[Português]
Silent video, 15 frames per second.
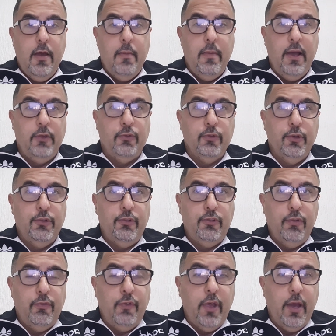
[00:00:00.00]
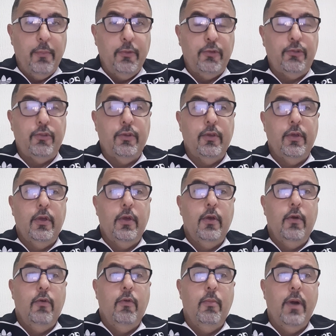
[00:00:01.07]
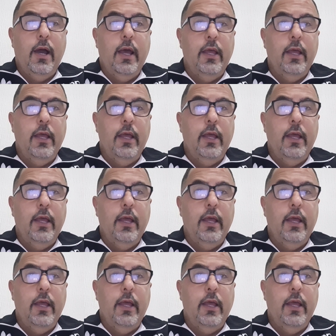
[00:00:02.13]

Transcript: mas hoje tivemos uma